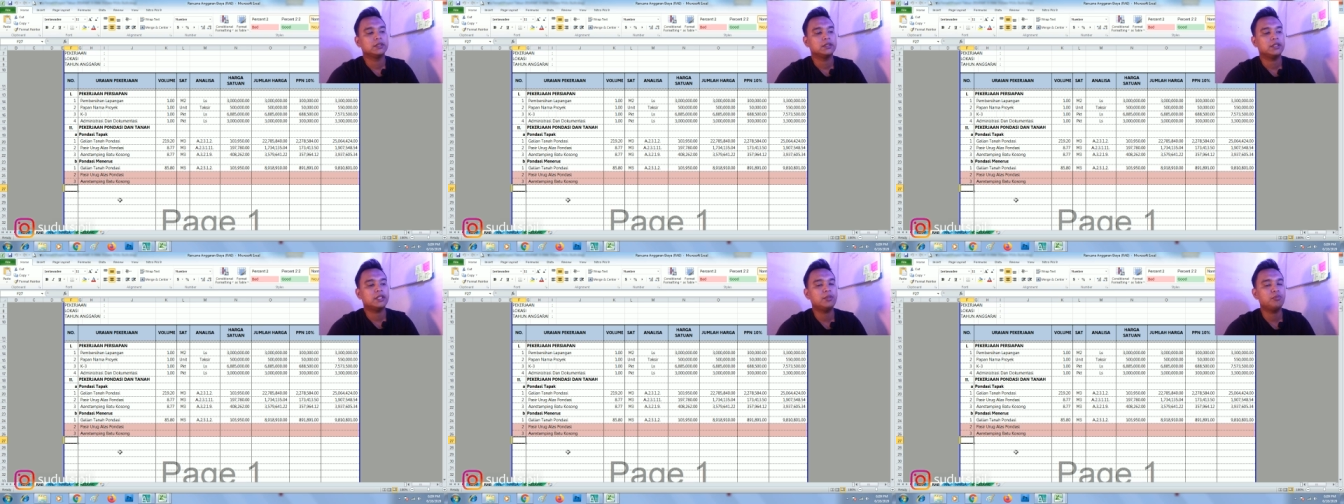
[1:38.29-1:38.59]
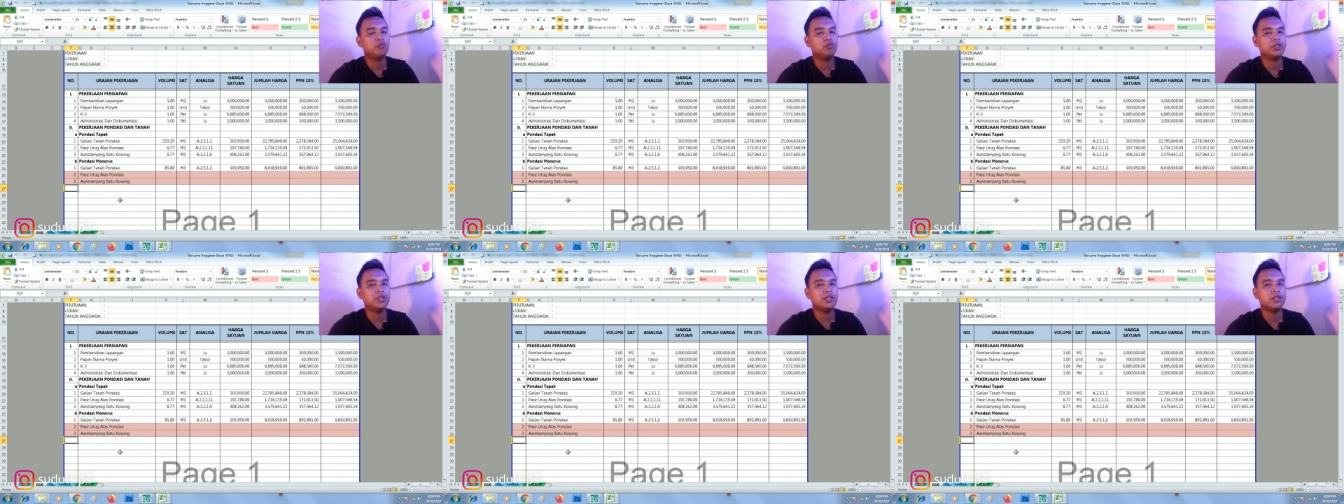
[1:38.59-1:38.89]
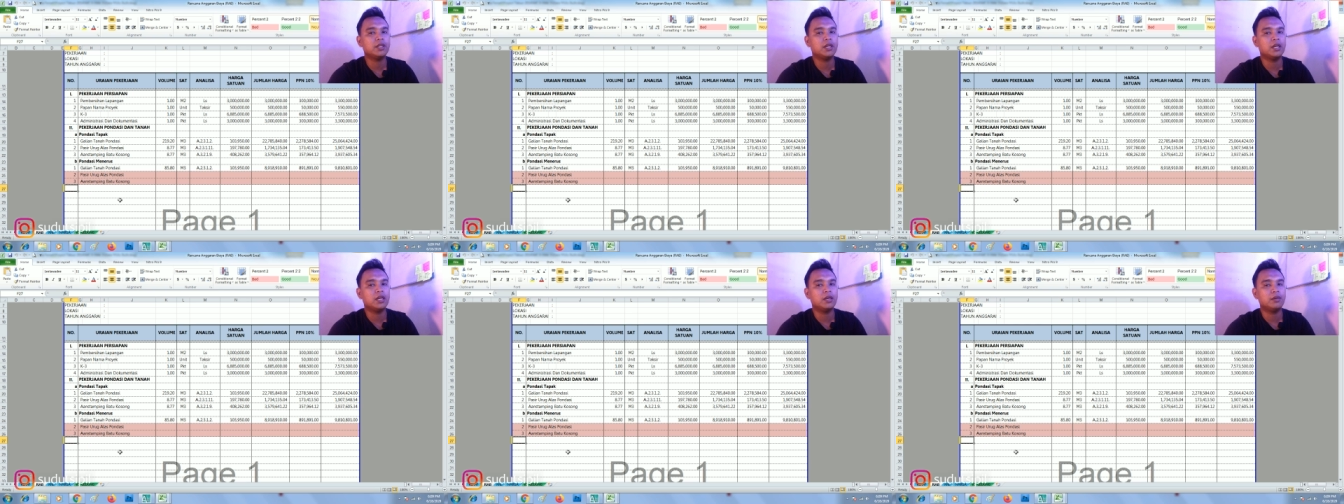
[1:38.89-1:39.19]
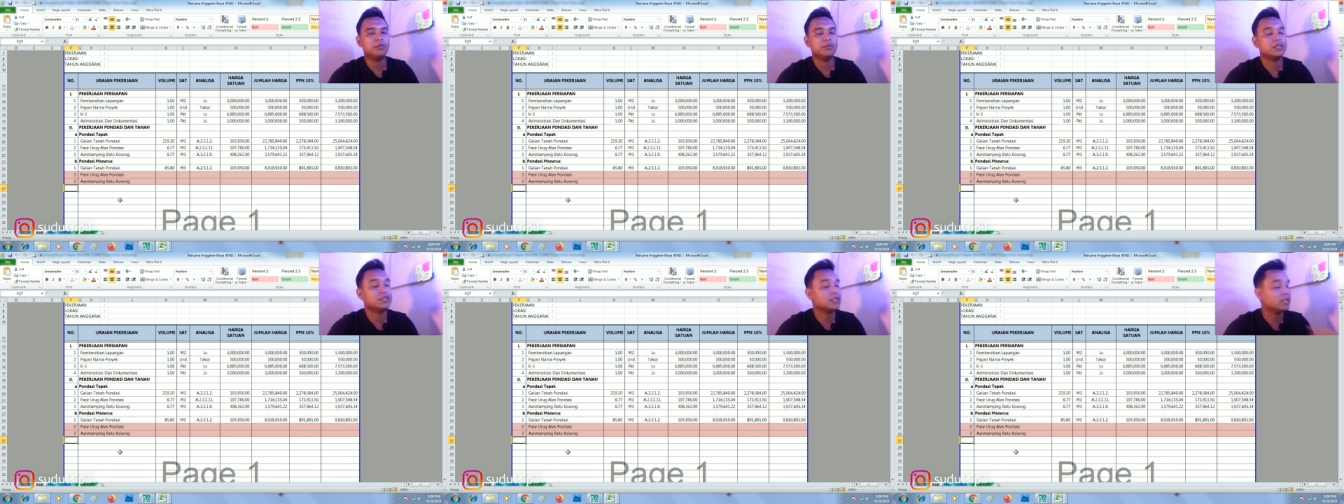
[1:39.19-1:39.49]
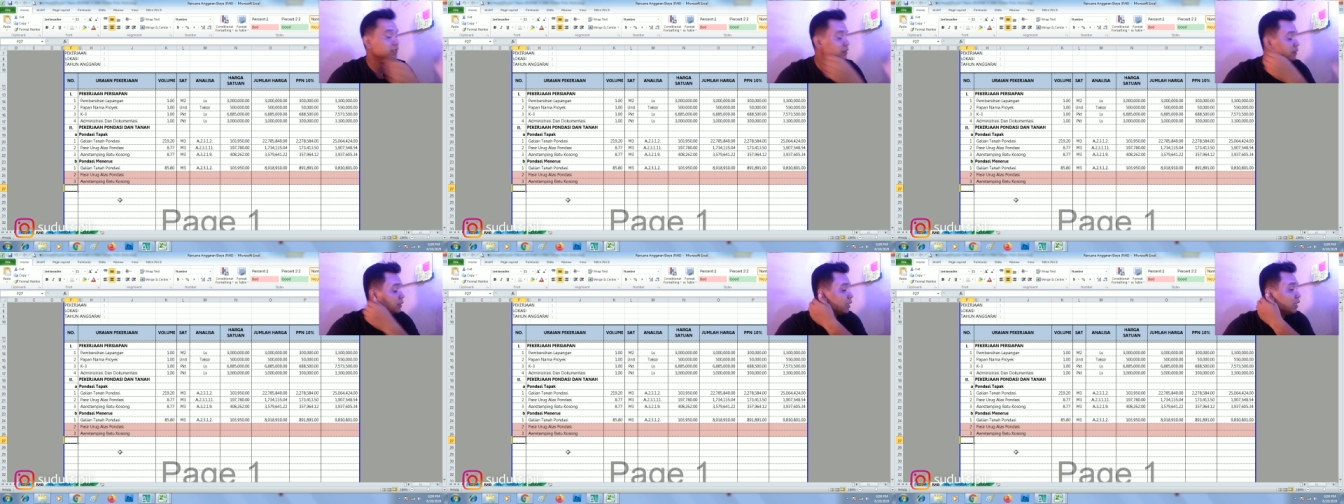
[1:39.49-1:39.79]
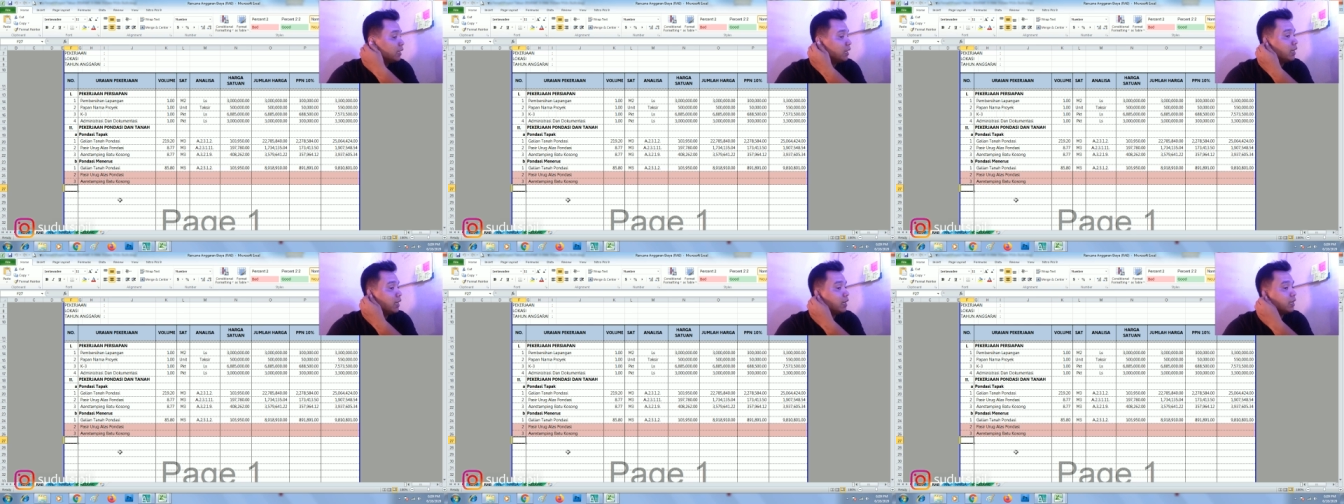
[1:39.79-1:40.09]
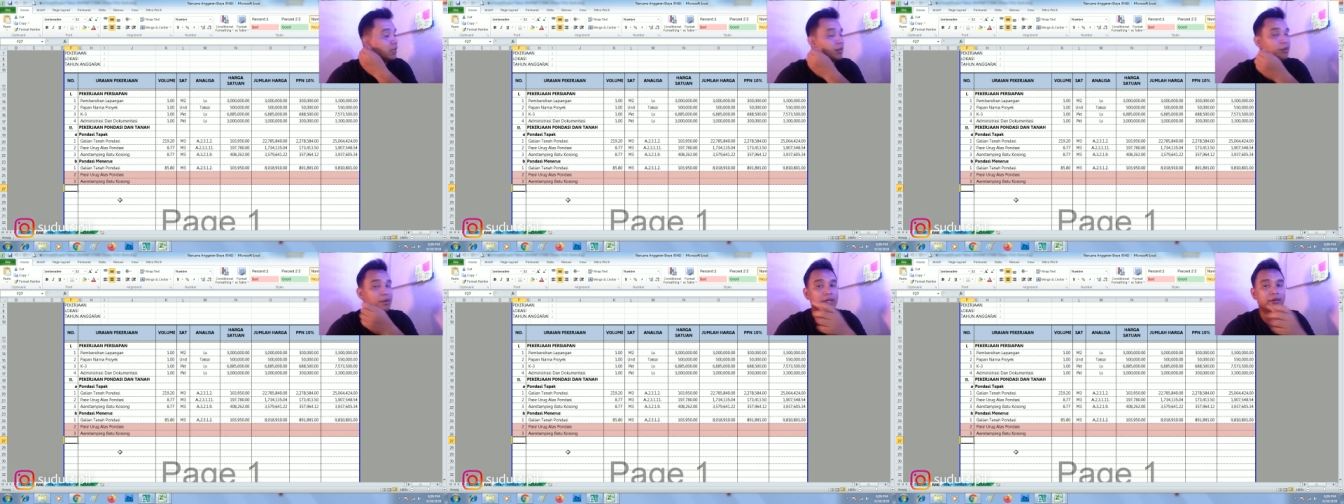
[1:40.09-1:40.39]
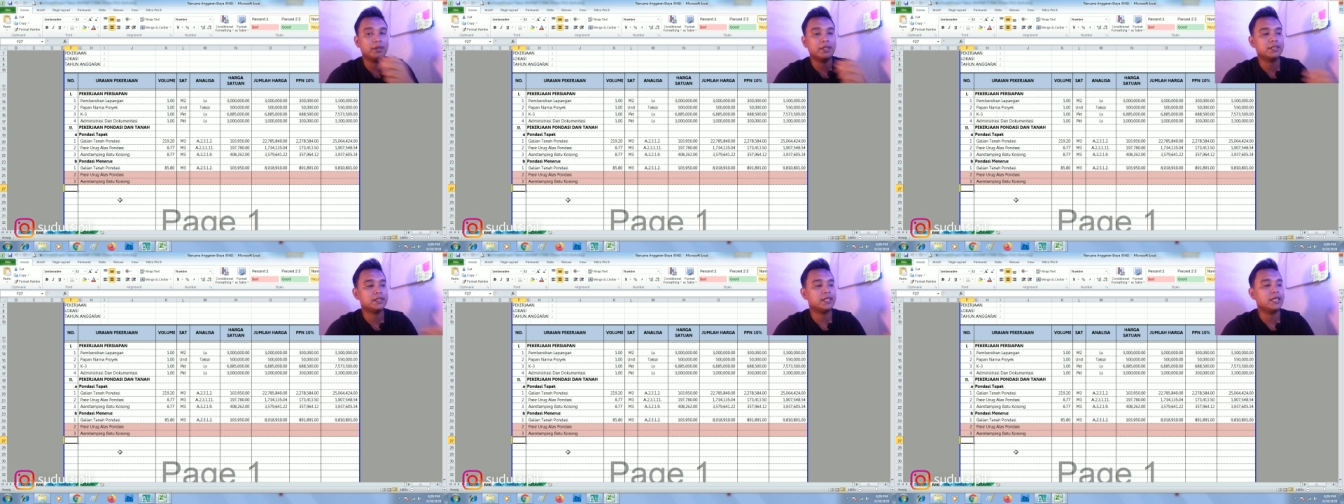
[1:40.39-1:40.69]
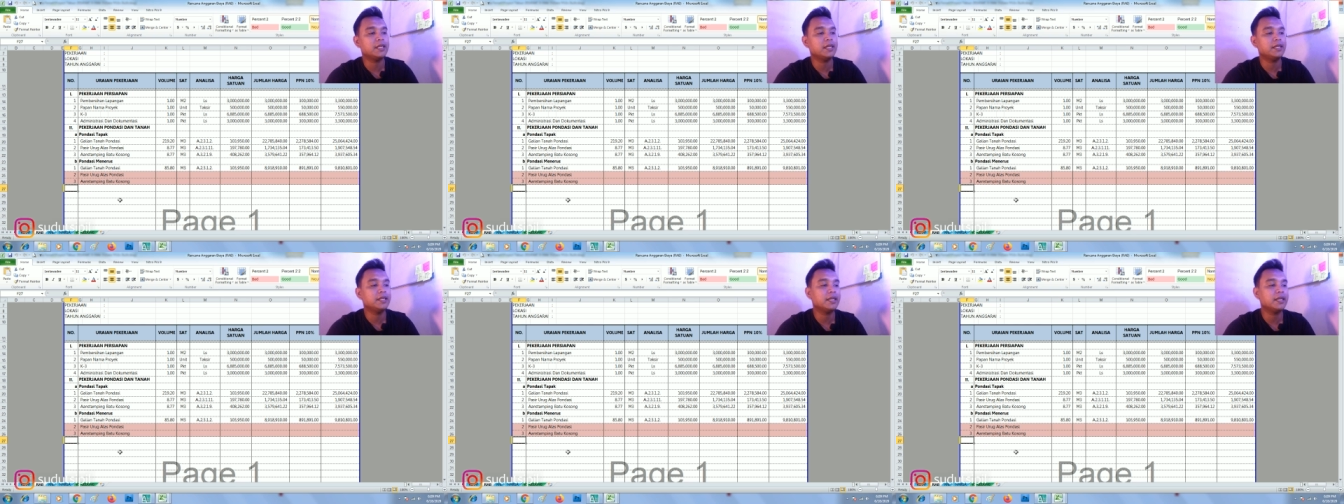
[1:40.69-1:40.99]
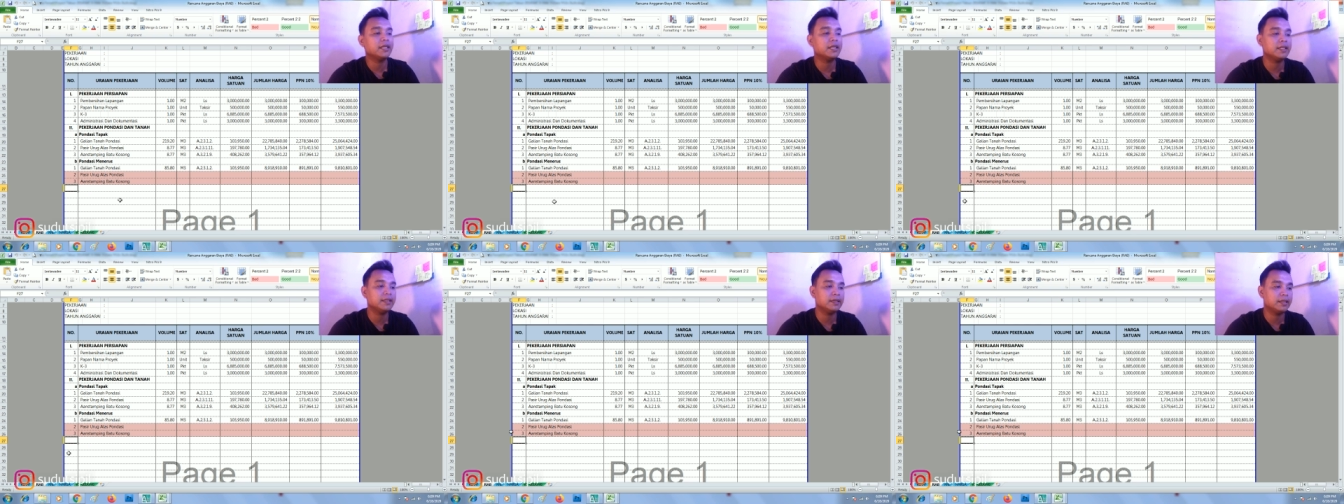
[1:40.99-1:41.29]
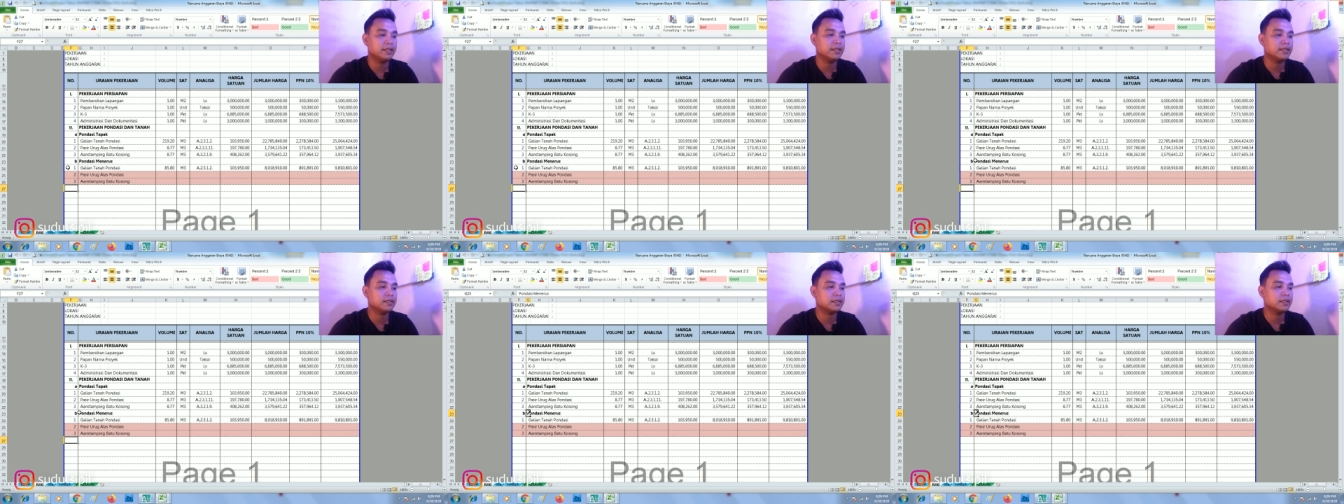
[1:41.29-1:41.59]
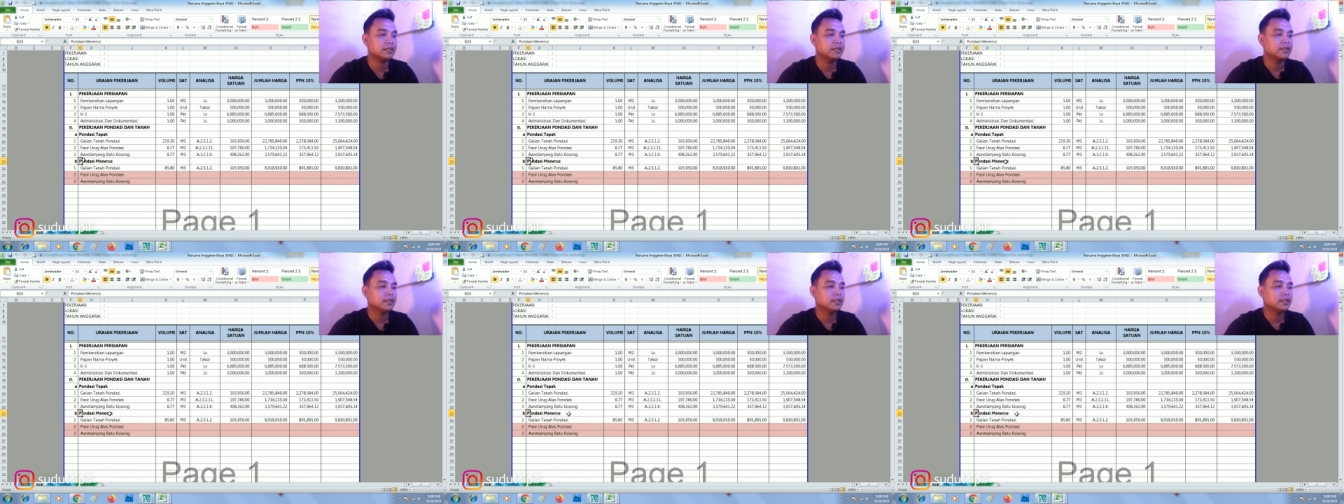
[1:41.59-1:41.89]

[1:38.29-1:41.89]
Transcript: jadi mungkin kalau misalnya kawan-kawan sekalian yang kritis